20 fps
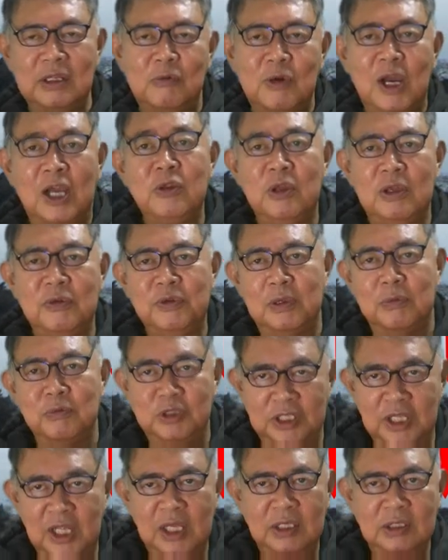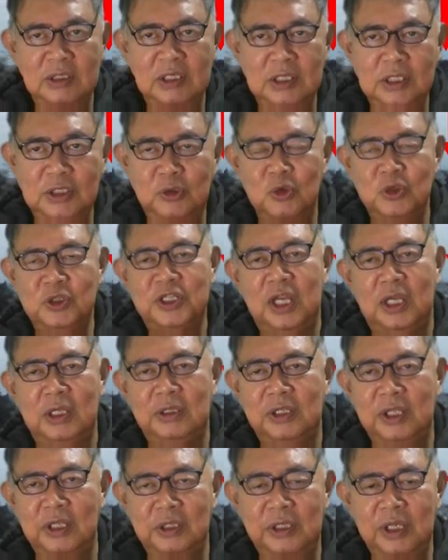ワイド FM にね、移動したいって
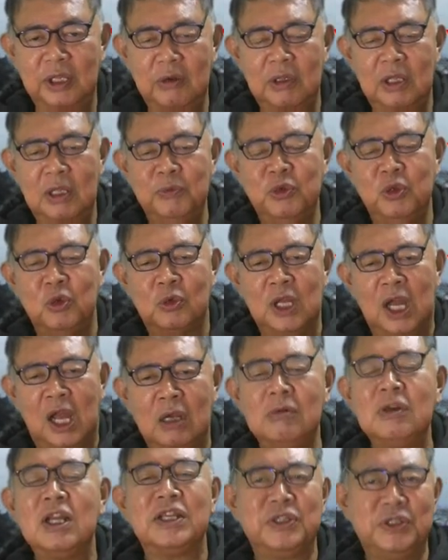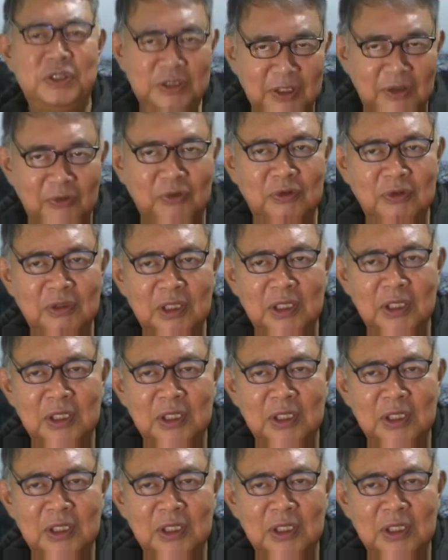言ってる AM 局があるらしいです。